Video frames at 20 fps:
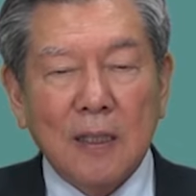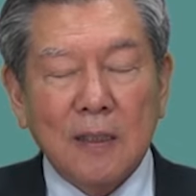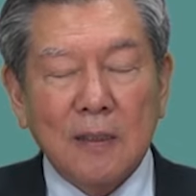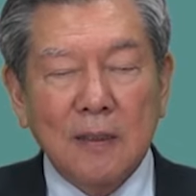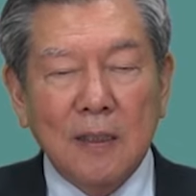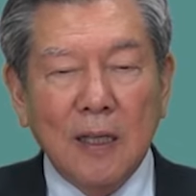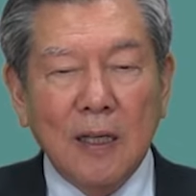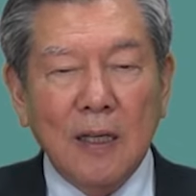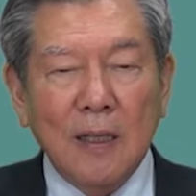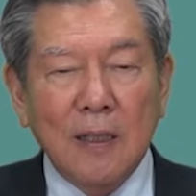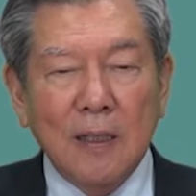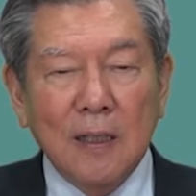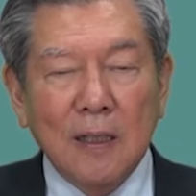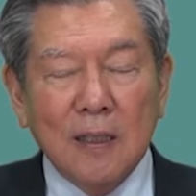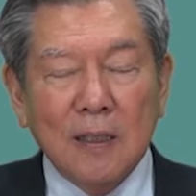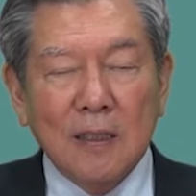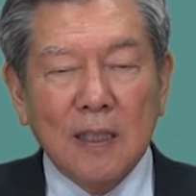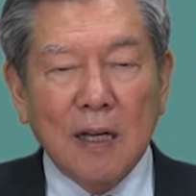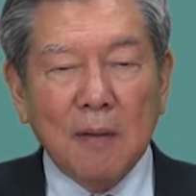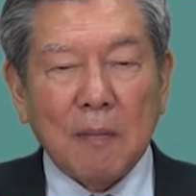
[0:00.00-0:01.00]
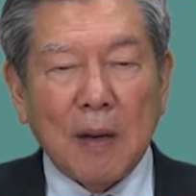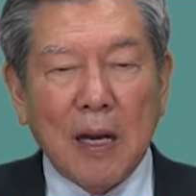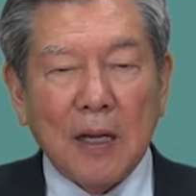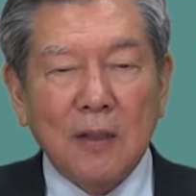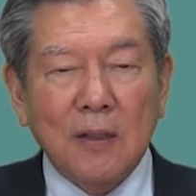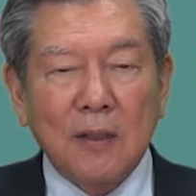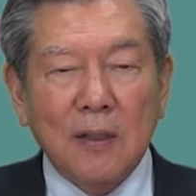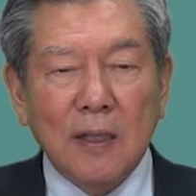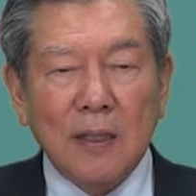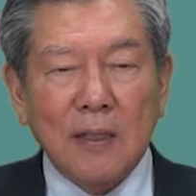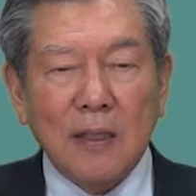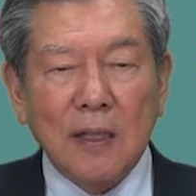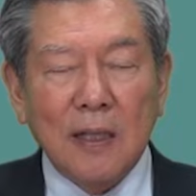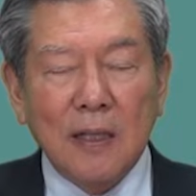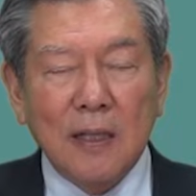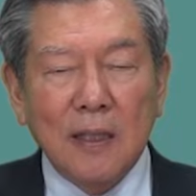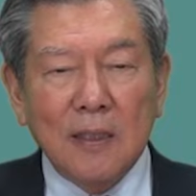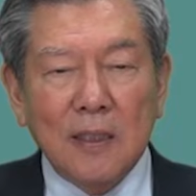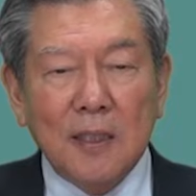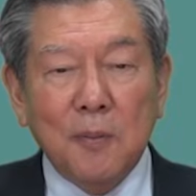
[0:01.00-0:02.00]
근데 그냥
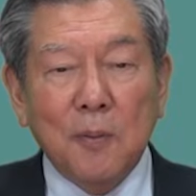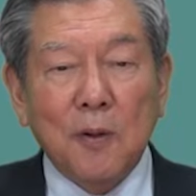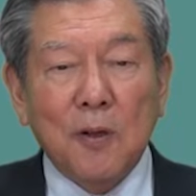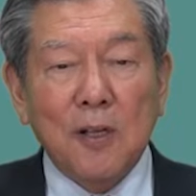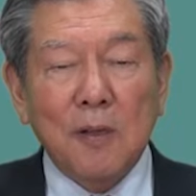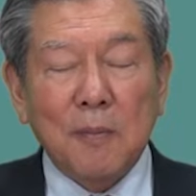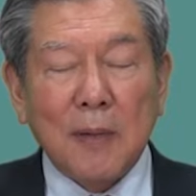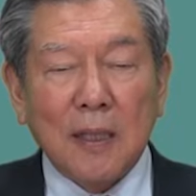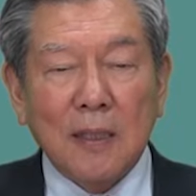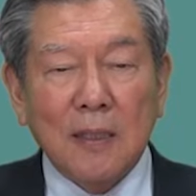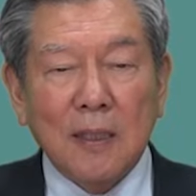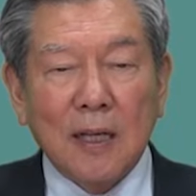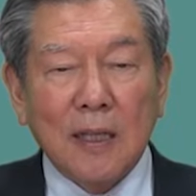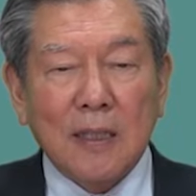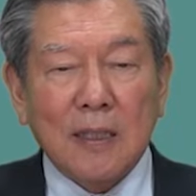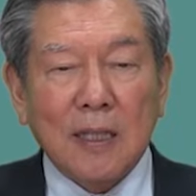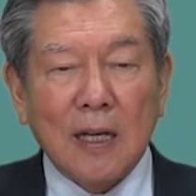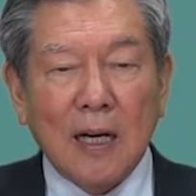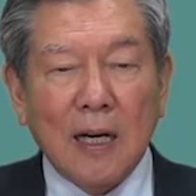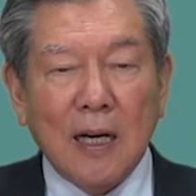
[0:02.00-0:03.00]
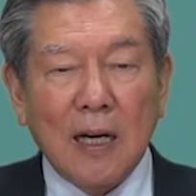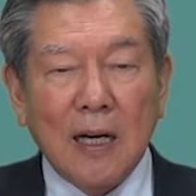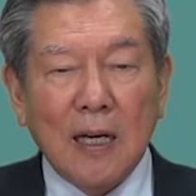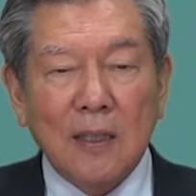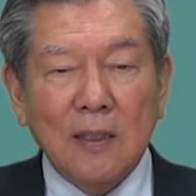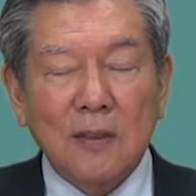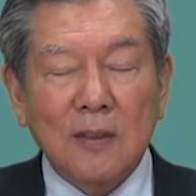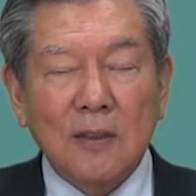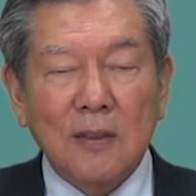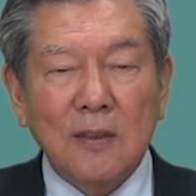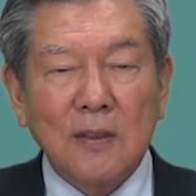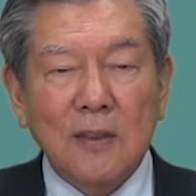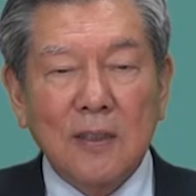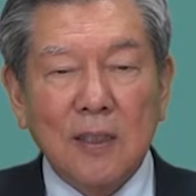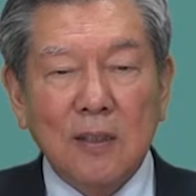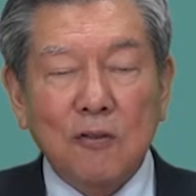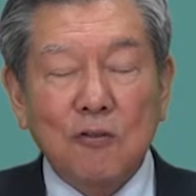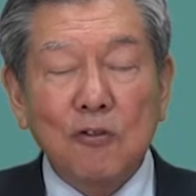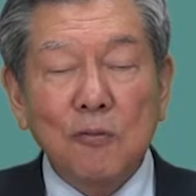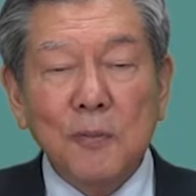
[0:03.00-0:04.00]
막연하게 10억을 만들겠다 하는 거는
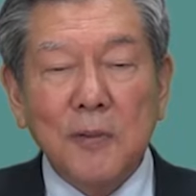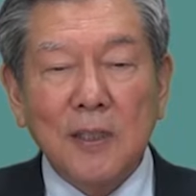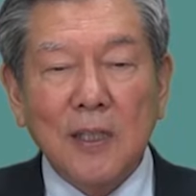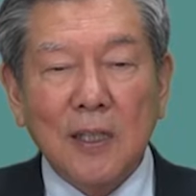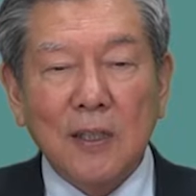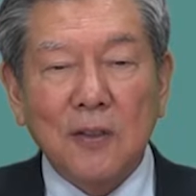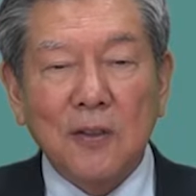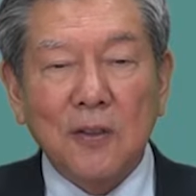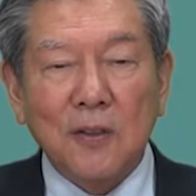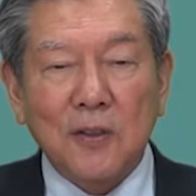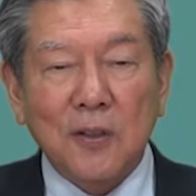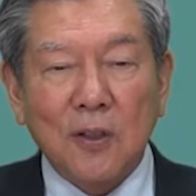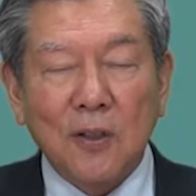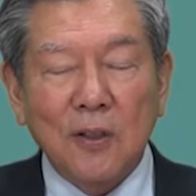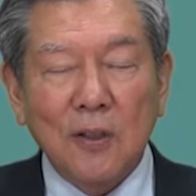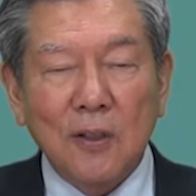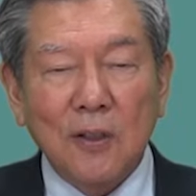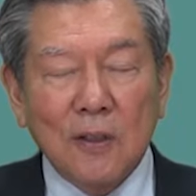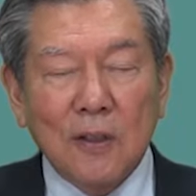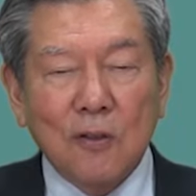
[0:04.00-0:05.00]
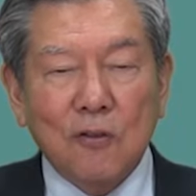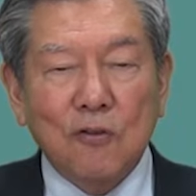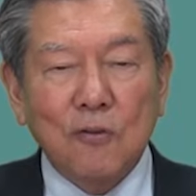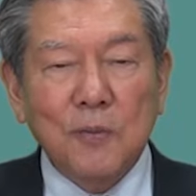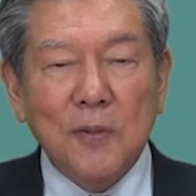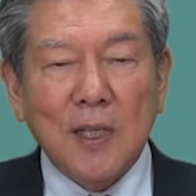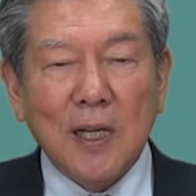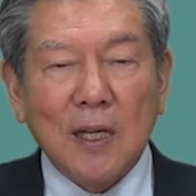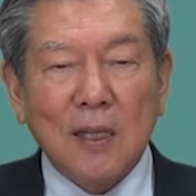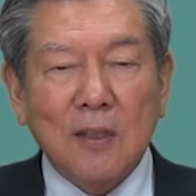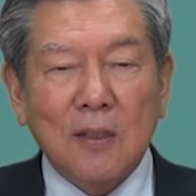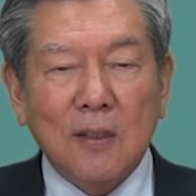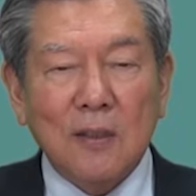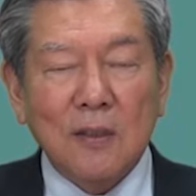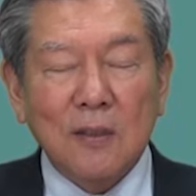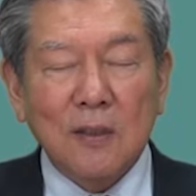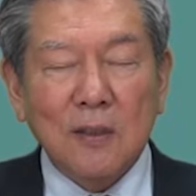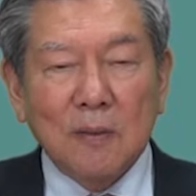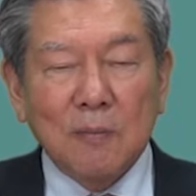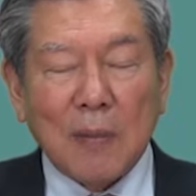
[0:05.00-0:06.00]
이제 꿈이 되는 거죠. 근데 꿈이라는
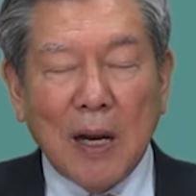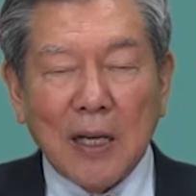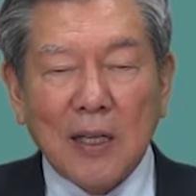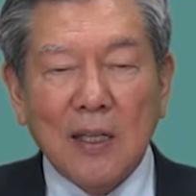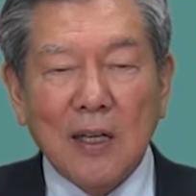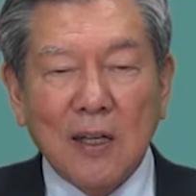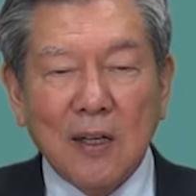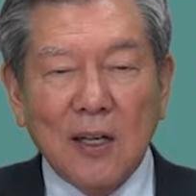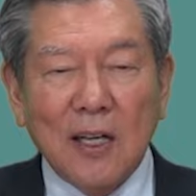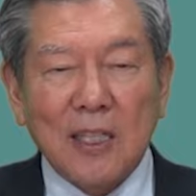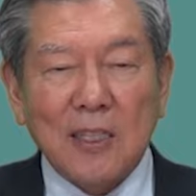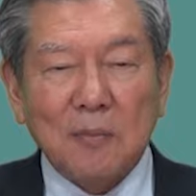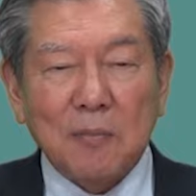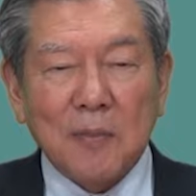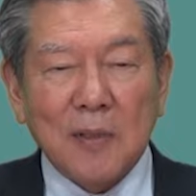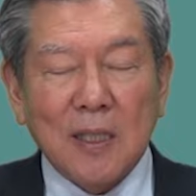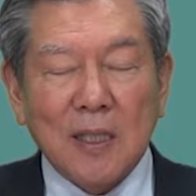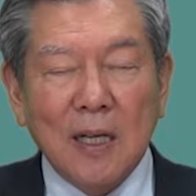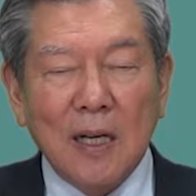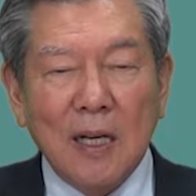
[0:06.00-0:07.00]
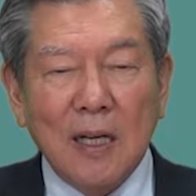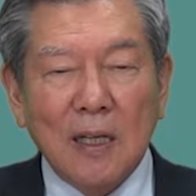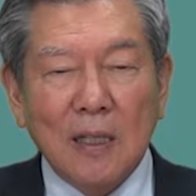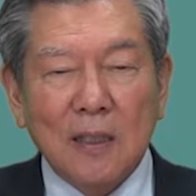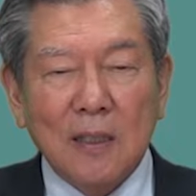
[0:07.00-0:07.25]
거는 막연한 거 아닙니까?